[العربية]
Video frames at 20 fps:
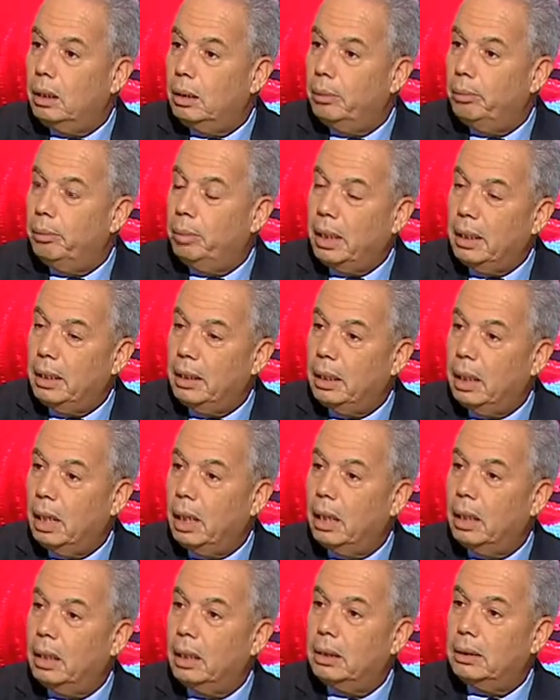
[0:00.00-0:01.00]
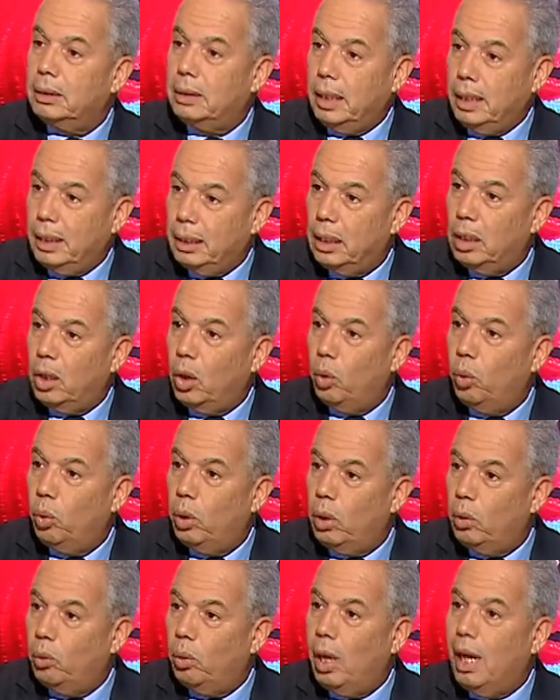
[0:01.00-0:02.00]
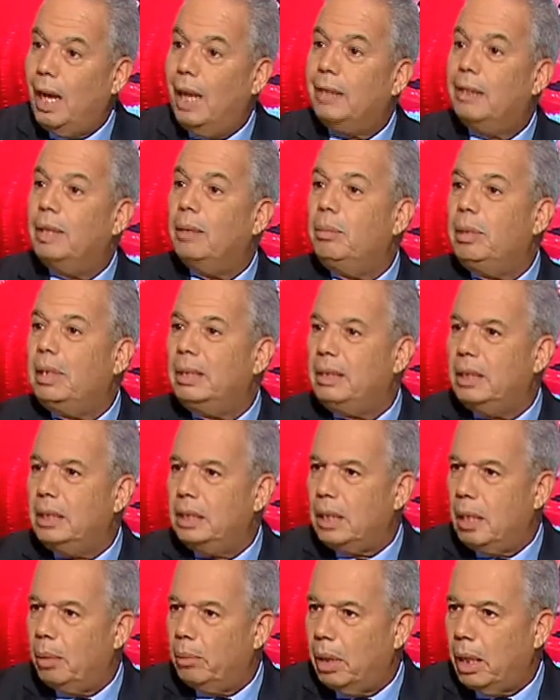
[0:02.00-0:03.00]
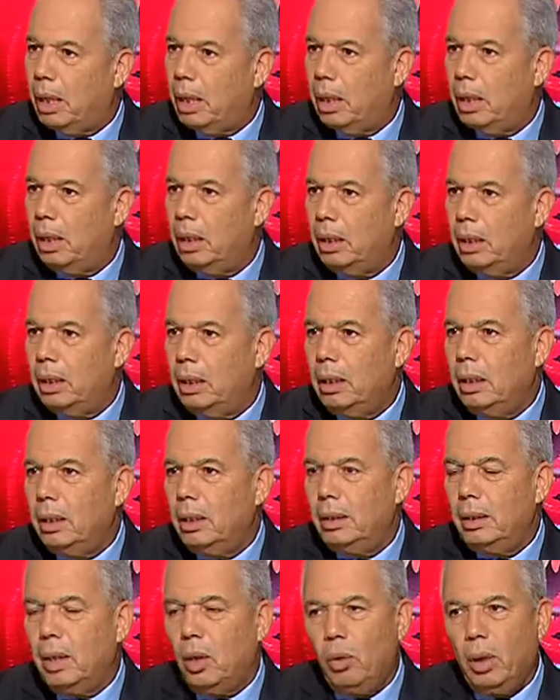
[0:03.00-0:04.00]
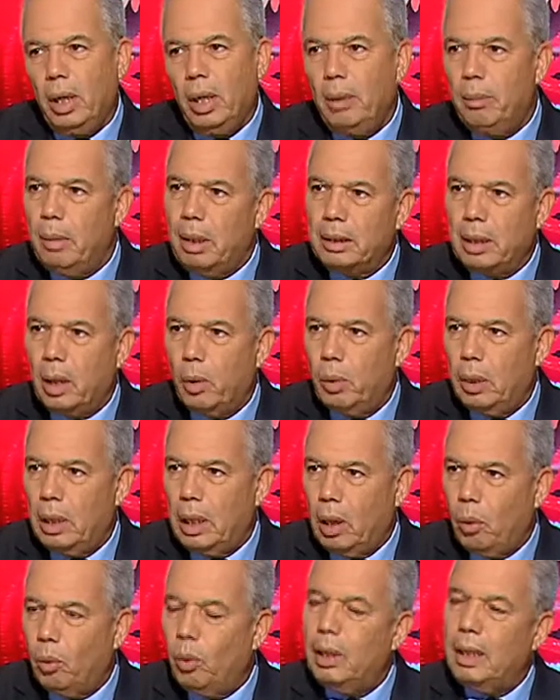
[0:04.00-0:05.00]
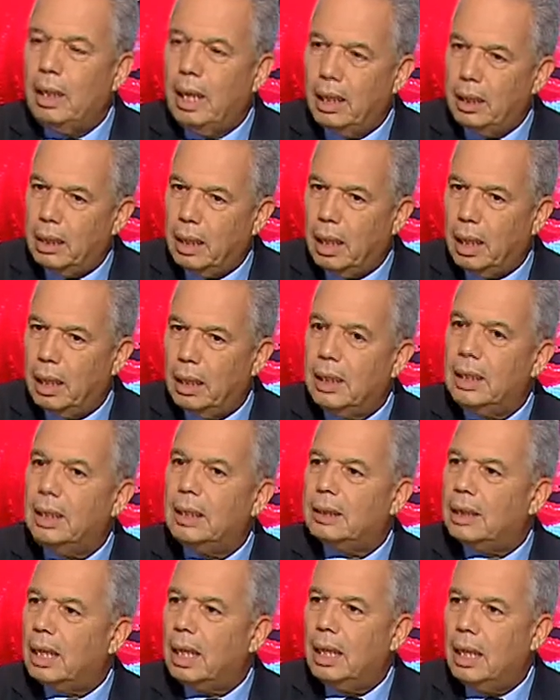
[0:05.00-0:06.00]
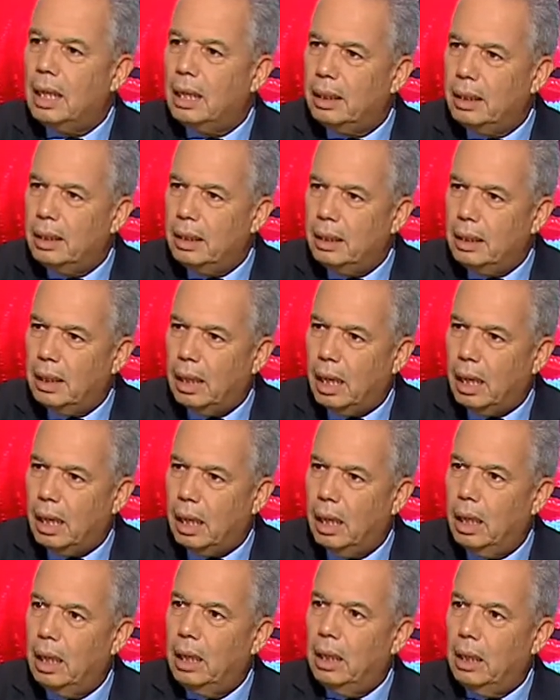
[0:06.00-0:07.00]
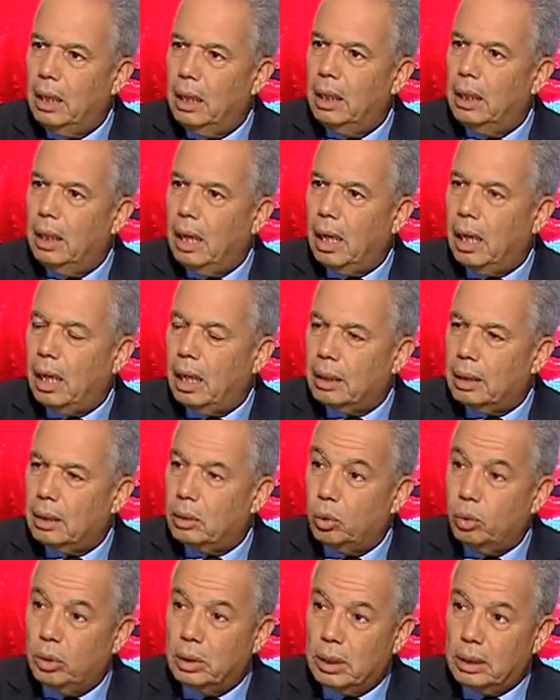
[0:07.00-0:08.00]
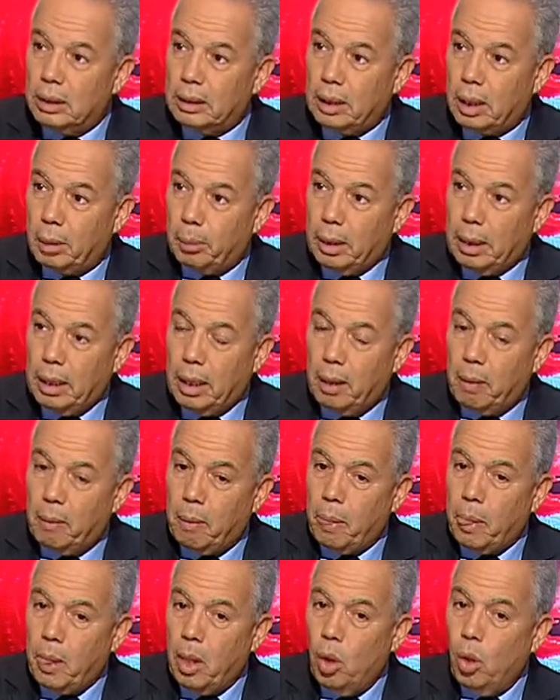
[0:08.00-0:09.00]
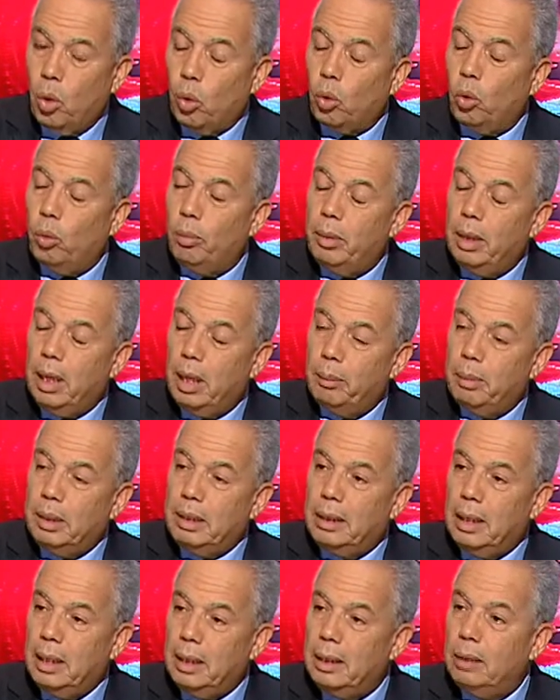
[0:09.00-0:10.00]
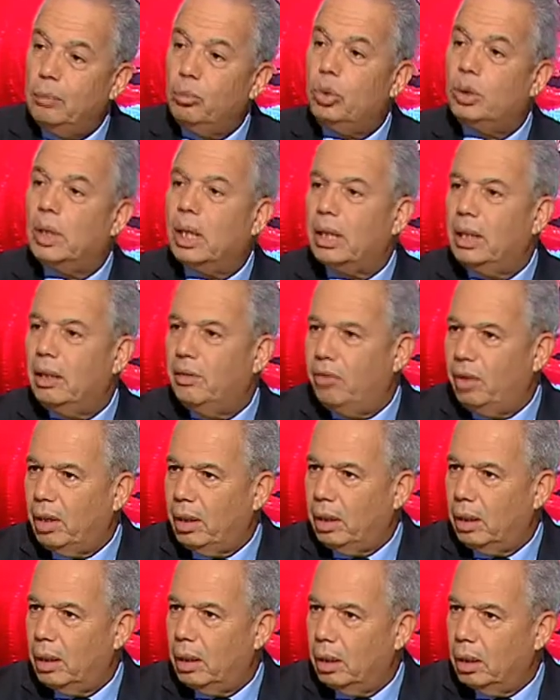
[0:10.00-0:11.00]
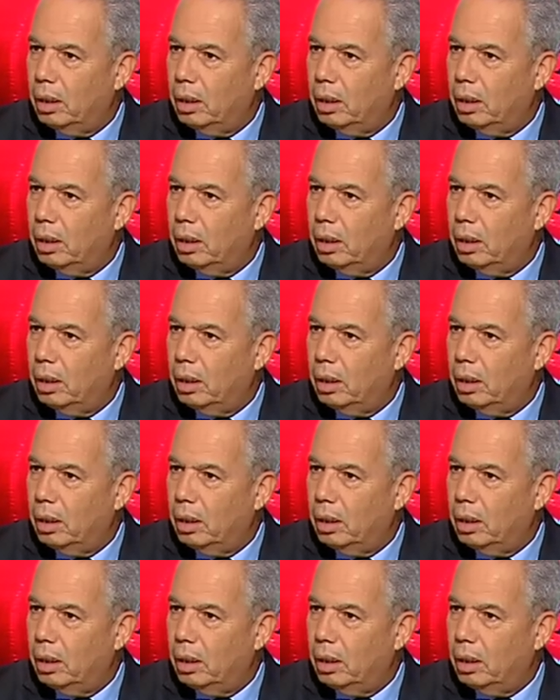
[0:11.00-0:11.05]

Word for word: بين التعيين الأول وعدم الاستجابة نوعا ما طويلة ولهذا الإجراء الذي أخذته وزارة التربية قمنا بتعيين مستخلفين